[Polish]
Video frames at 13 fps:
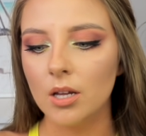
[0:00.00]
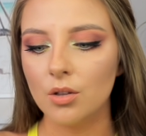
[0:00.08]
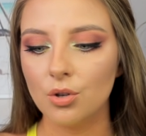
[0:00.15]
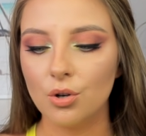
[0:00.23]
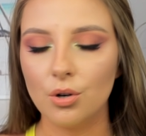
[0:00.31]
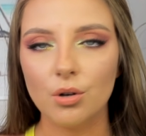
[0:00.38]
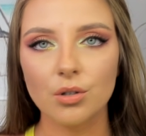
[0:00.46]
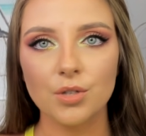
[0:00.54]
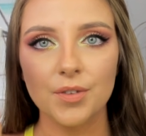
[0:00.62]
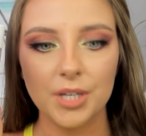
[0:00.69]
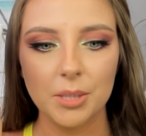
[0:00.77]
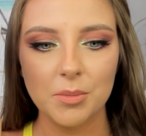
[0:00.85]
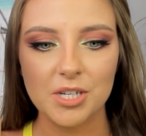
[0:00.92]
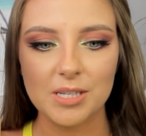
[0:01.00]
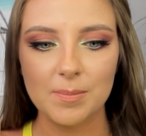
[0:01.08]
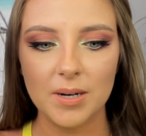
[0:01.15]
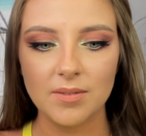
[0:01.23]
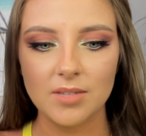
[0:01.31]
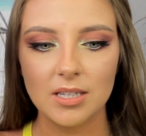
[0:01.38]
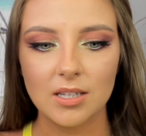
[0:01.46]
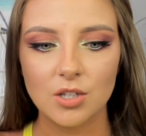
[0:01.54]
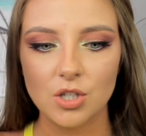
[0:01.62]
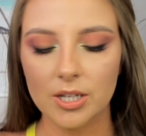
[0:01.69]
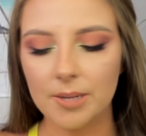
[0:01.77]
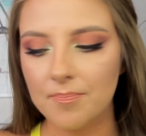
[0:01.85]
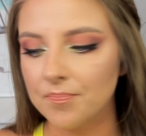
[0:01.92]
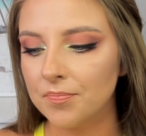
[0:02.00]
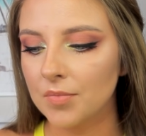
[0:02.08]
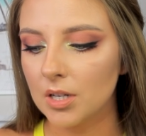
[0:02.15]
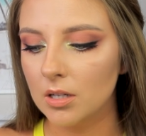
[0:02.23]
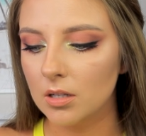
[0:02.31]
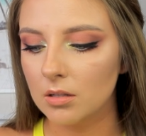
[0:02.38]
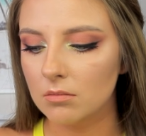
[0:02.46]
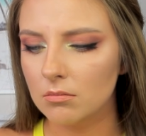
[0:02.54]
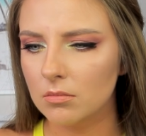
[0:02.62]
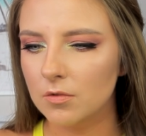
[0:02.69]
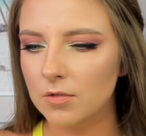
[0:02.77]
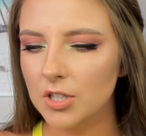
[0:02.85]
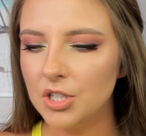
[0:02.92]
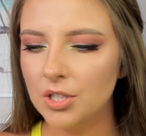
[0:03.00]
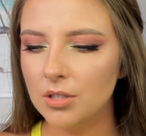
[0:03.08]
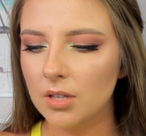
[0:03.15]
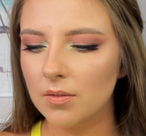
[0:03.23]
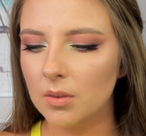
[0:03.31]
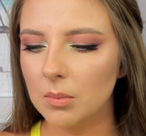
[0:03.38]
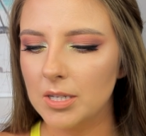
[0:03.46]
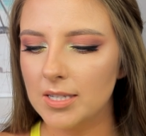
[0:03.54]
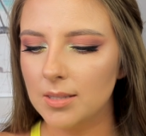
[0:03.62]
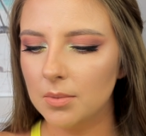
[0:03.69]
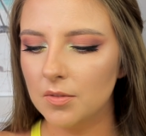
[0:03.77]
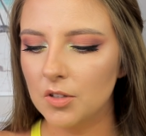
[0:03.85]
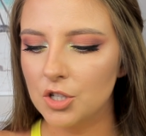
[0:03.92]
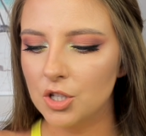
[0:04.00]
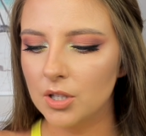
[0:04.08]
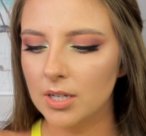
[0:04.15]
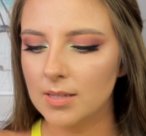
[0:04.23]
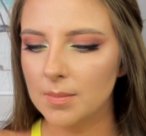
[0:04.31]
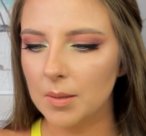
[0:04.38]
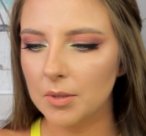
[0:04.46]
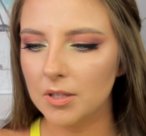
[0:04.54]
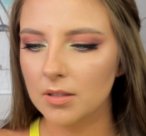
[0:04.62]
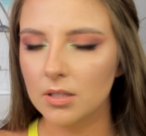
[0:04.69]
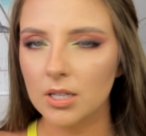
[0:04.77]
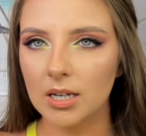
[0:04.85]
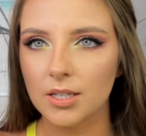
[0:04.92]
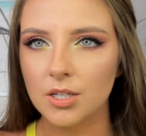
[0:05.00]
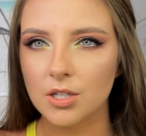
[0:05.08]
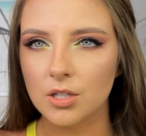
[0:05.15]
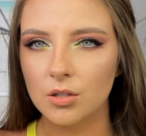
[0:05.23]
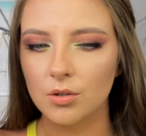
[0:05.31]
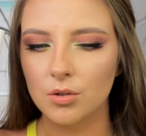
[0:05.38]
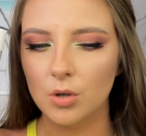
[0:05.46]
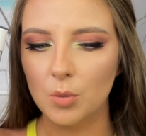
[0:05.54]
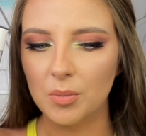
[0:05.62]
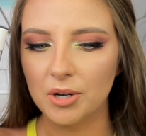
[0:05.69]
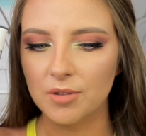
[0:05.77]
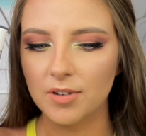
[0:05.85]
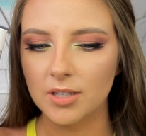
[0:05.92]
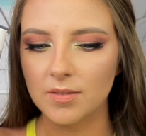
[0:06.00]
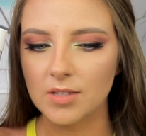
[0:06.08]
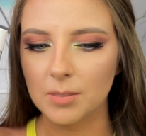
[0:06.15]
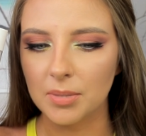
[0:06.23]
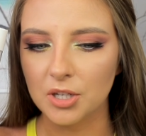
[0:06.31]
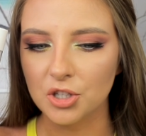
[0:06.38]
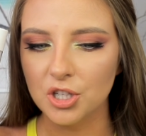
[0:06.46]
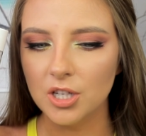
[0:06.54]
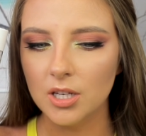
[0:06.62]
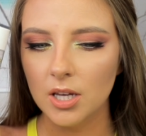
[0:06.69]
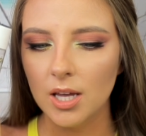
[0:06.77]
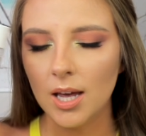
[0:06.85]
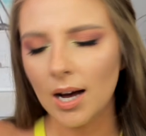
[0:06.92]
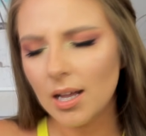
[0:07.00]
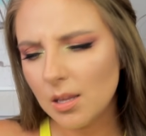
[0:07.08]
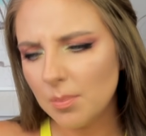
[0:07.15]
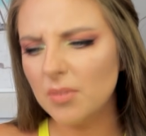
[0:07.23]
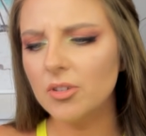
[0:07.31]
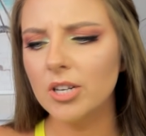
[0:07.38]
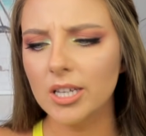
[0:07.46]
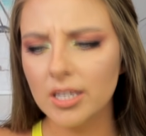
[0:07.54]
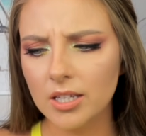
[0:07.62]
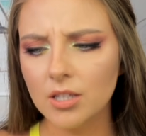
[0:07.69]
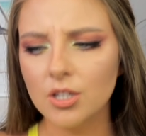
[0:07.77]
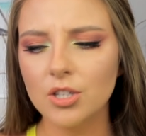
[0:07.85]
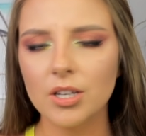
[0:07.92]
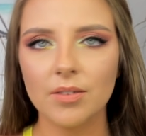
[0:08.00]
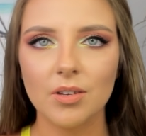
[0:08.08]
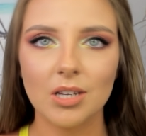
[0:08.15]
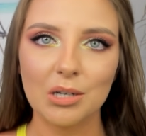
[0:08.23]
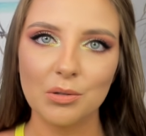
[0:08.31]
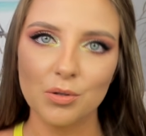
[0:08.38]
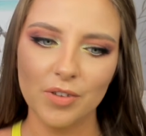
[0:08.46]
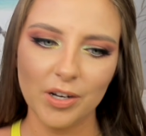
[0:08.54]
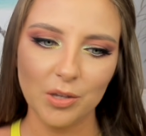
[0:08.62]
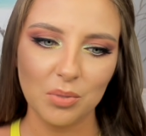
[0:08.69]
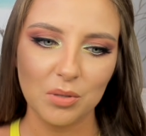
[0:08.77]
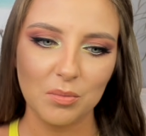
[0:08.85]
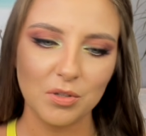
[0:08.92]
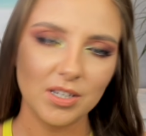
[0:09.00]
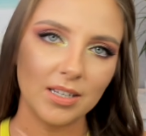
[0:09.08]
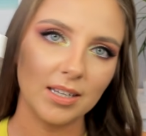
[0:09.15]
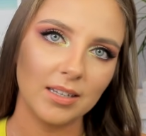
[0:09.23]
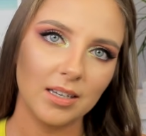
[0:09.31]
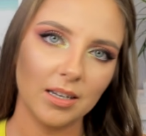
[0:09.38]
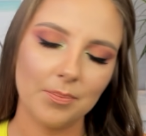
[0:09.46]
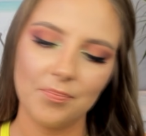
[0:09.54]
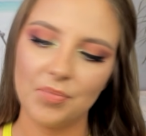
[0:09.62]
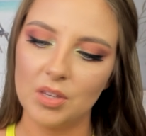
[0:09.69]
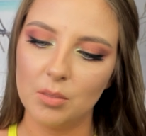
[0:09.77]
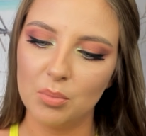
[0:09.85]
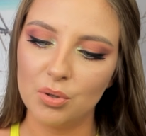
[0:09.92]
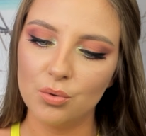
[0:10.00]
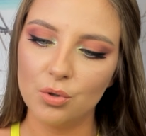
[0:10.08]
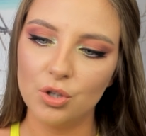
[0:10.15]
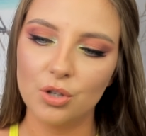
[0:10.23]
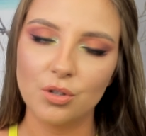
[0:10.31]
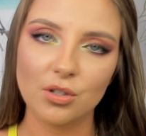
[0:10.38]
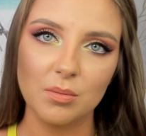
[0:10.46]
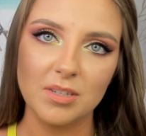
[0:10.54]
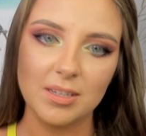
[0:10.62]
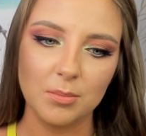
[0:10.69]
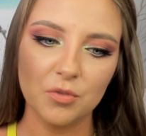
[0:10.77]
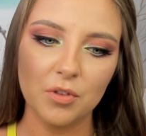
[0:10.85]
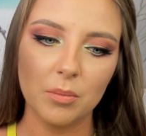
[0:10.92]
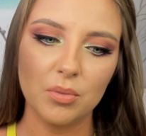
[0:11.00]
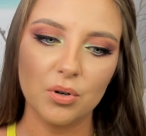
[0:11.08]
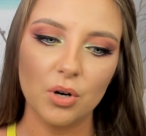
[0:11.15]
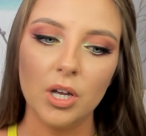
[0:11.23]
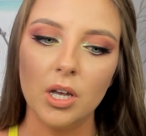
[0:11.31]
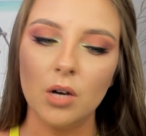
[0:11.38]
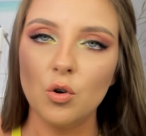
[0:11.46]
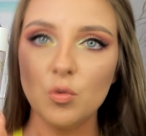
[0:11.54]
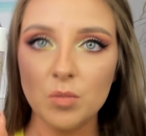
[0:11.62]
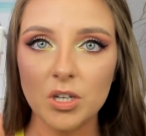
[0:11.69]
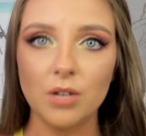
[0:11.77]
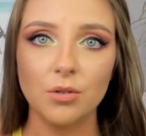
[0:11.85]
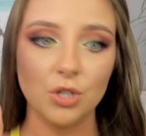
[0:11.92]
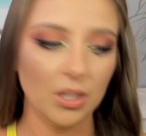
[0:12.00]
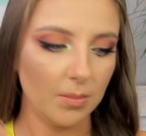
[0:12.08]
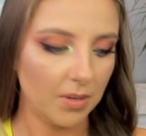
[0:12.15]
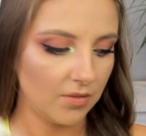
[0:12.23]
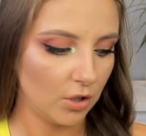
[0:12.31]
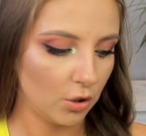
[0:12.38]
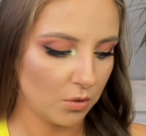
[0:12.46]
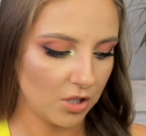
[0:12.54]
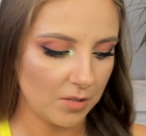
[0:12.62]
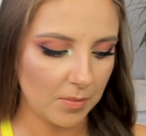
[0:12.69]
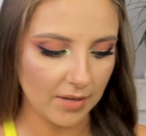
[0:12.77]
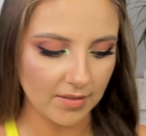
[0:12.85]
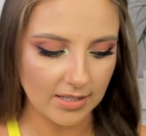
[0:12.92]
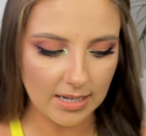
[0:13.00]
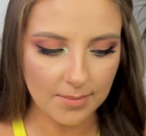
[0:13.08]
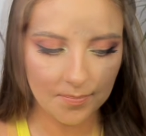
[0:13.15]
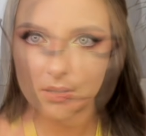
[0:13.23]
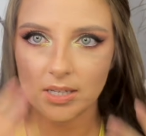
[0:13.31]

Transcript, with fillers: To świetnie mi się sprawdza, także e, Właśnie nie wiem, nie jestem pewna, czy teraz mam jakieś opakowanie w zapasie, ale pewnie jak kiedyś trafię na jakąś fajną promocję na te mm, produkty, to sobie zamówię, bo u mnie on się naprawdę dobrze sprawdza.